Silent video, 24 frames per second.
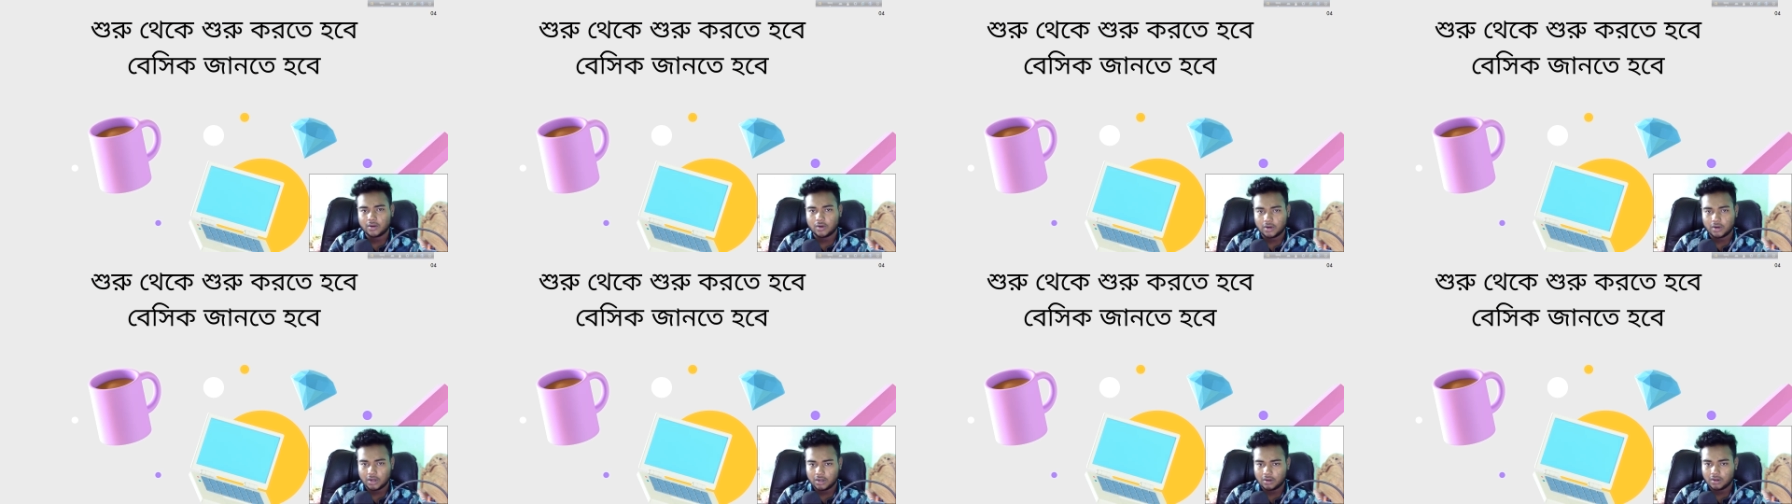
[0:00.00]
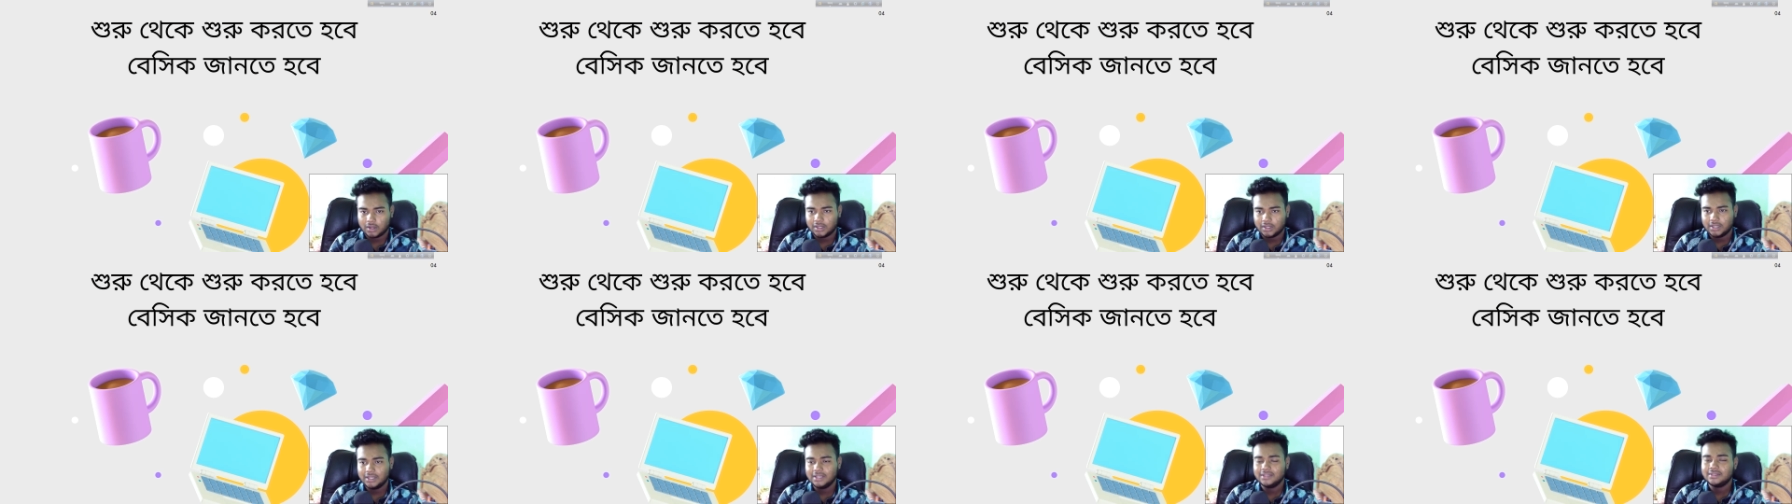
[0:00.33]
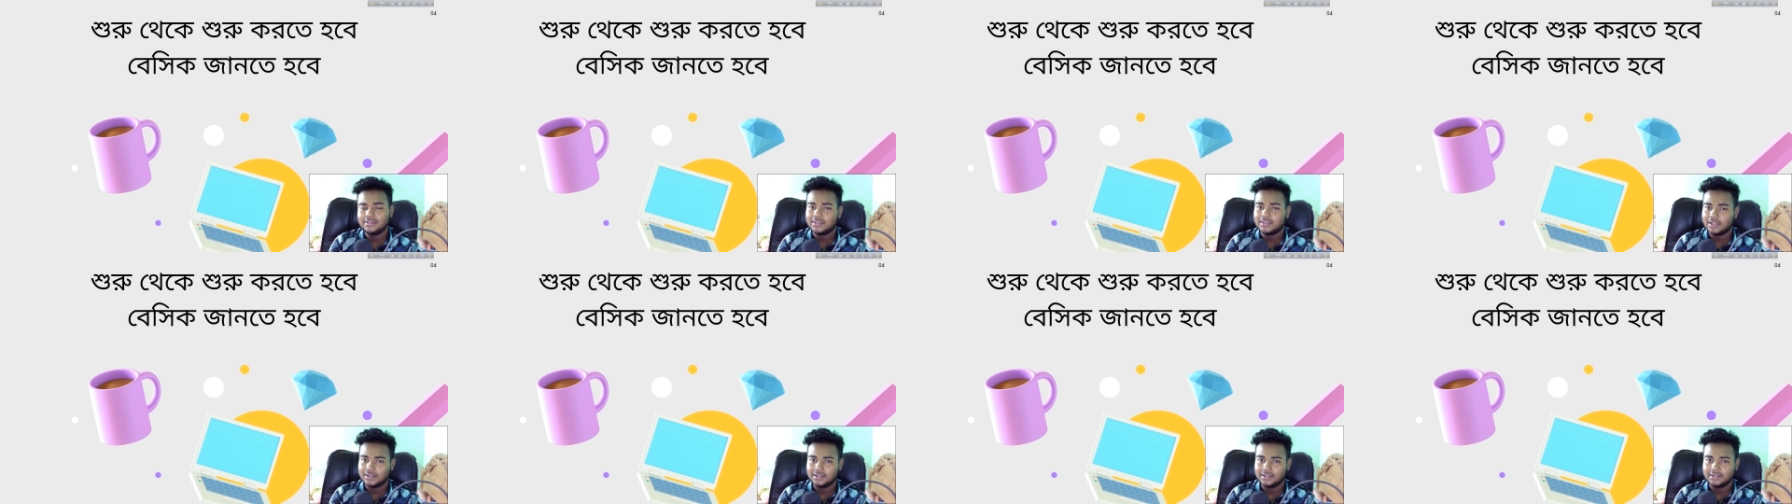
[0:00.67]
করা হয়
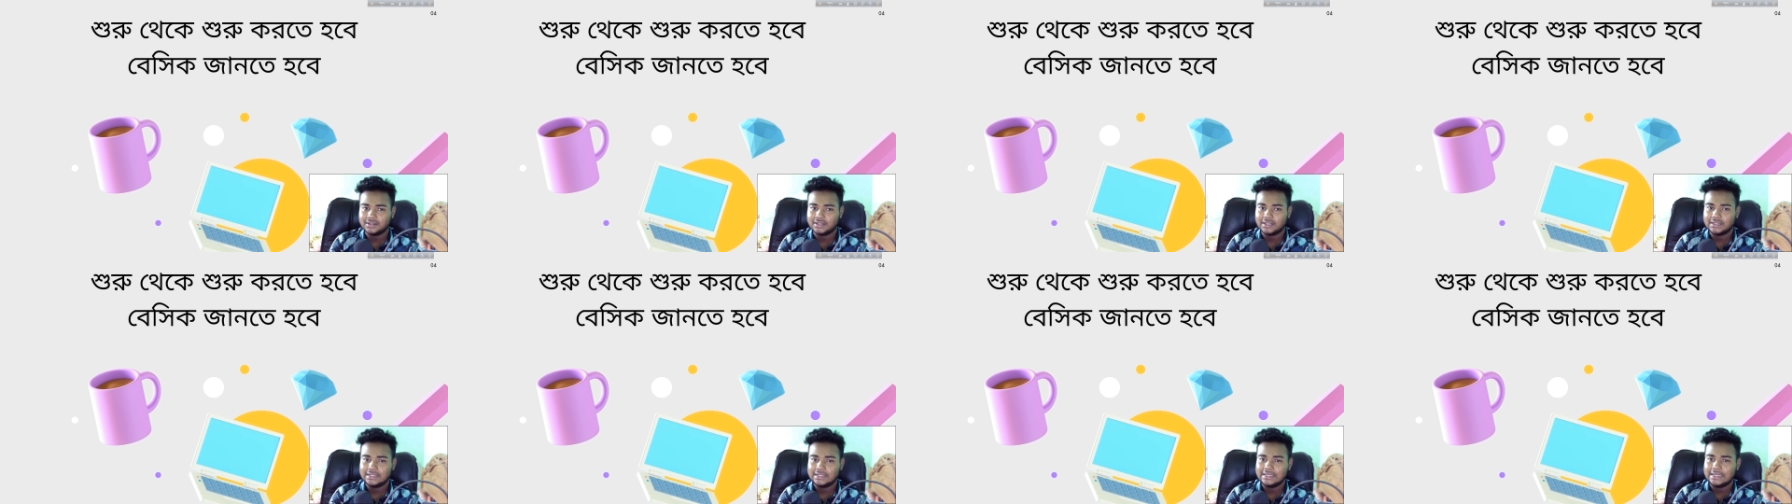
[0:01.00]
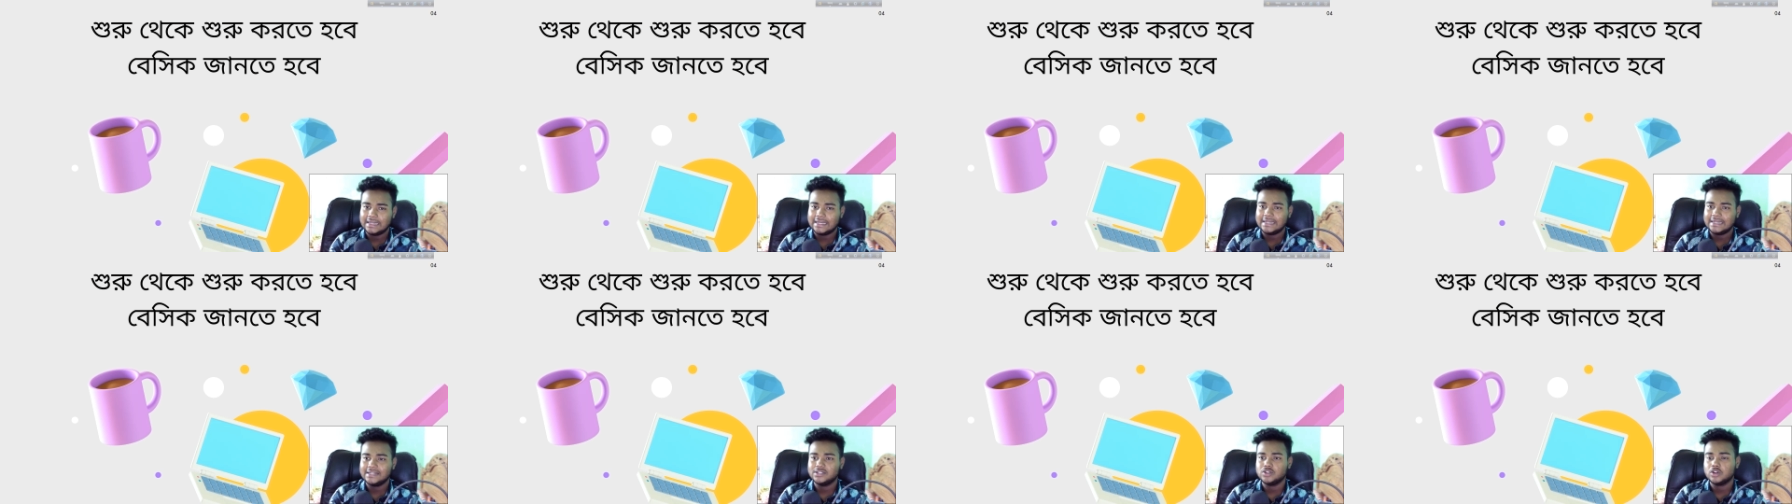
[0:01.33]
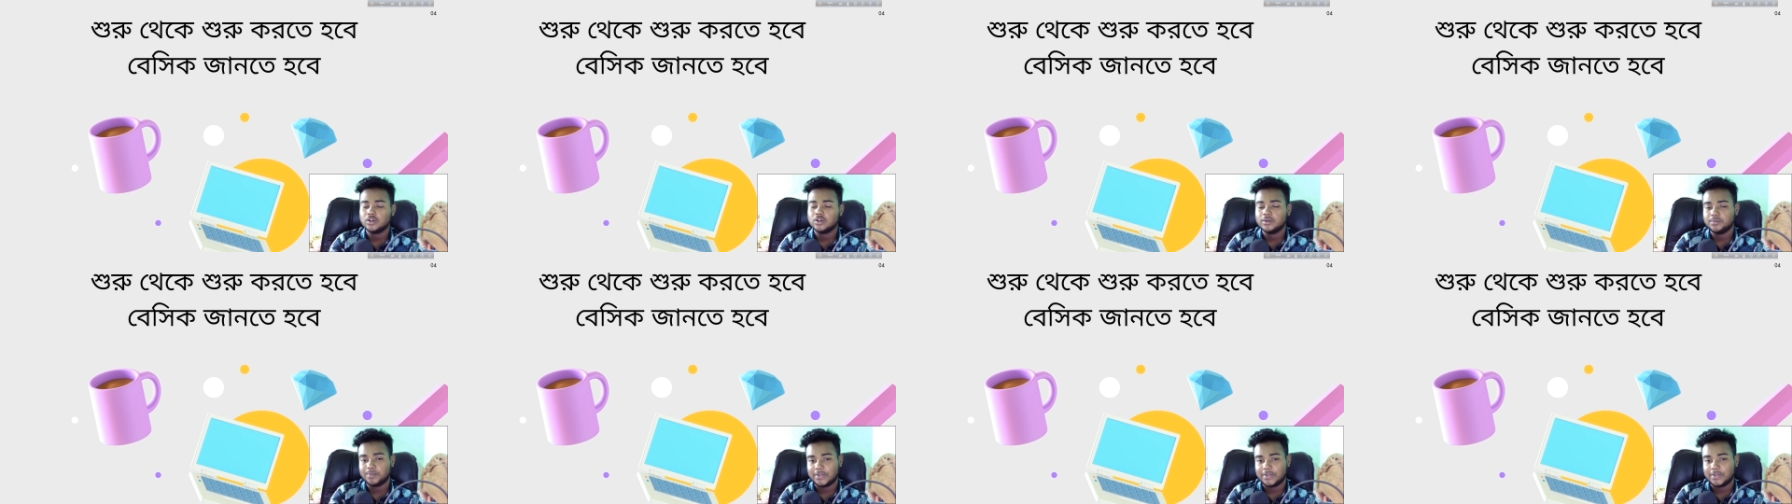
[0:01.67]
ইত্যাদি ইত্যাদি এই যে